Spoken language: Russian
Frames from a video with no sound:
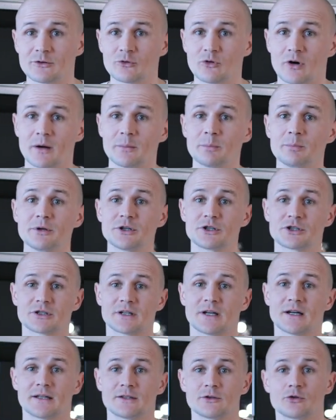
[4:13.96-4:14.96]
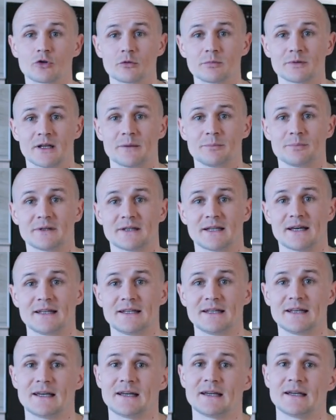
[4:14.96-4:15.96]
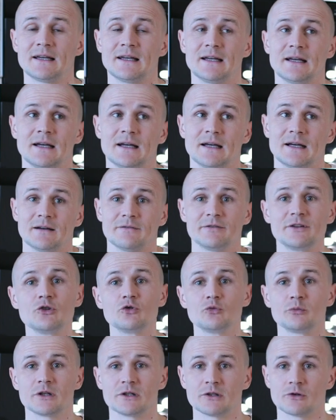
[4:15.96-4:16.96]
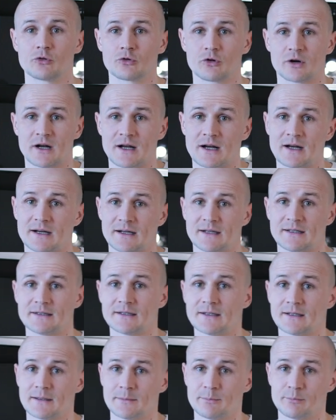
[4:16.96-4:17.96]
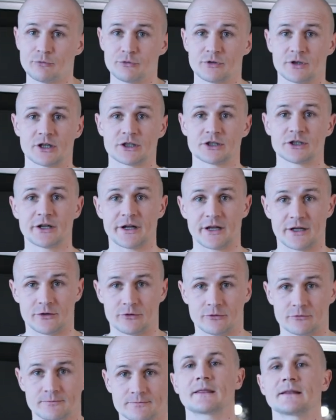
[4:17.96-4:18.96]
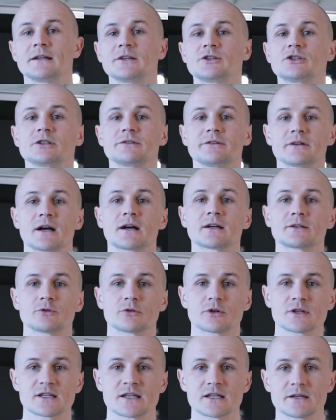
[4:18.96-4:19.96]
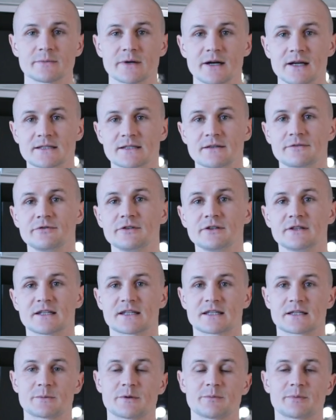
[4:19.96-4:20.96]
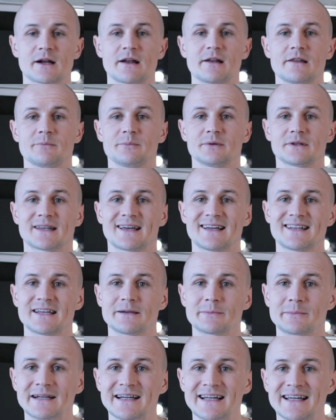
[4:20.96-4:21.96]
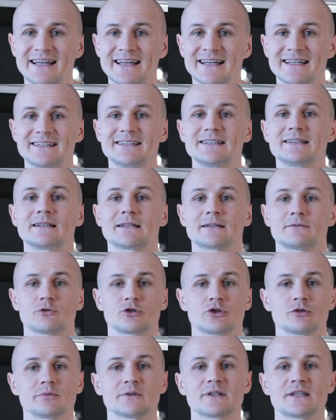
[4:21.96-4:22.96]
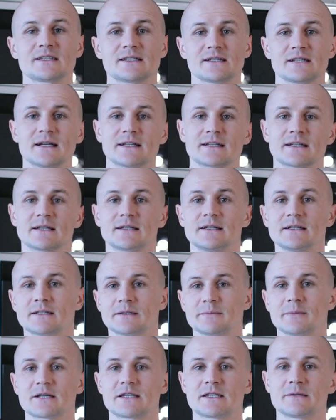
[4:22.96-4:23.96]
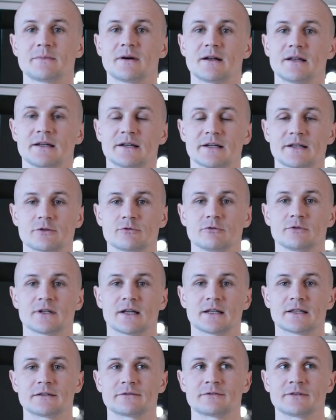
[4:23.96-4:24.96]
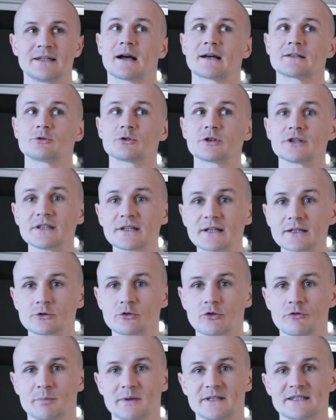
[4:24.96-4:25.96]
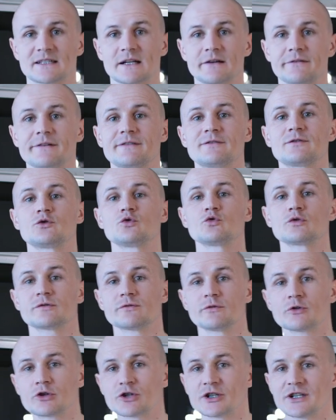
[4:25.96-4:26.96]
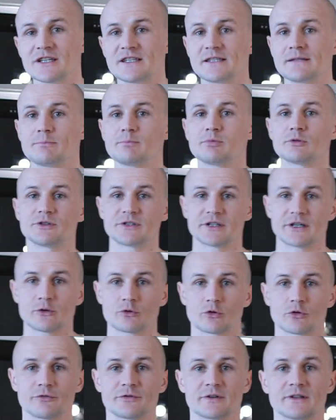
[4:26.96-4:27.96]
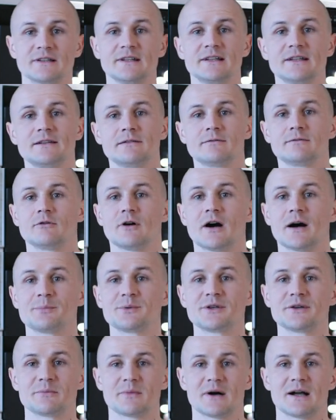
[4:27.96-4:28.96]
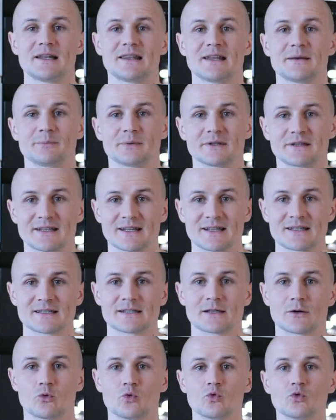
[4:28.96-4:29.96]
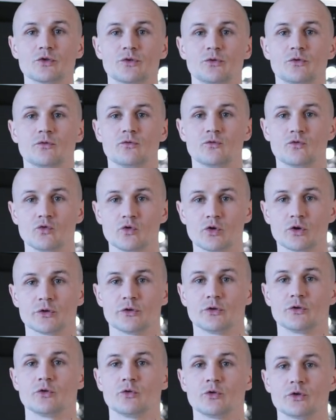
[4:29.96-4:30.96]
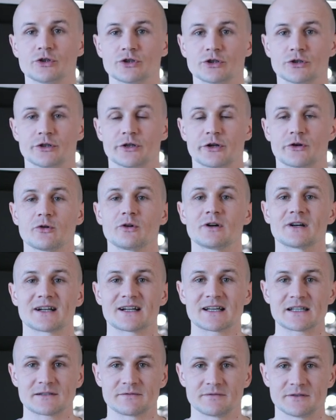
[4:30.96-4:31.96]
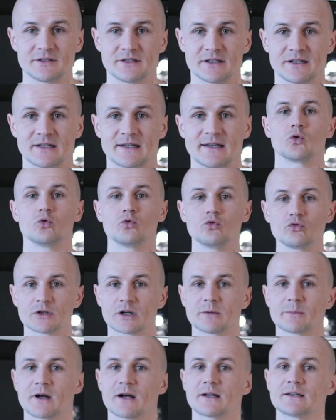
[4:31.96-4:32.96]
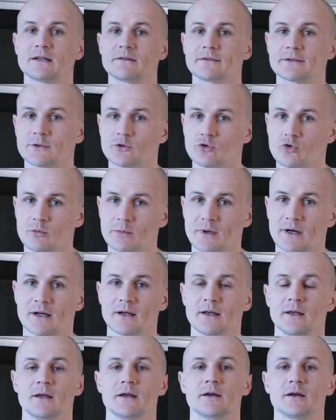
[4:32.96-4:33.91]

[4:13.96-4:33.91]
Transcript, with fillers: но обычно дробное питание – в неумелых руках – это путь к ожирению. Для человека, который занимается фитнесом и правильным питанием не для того, чтобы достигать каких-то максимальных результатов, а который не готов подстраивать всю свою жизнь под тренировки, для него оптимально питаться от 2 до 4 раз в день. Утром, когда вы дома,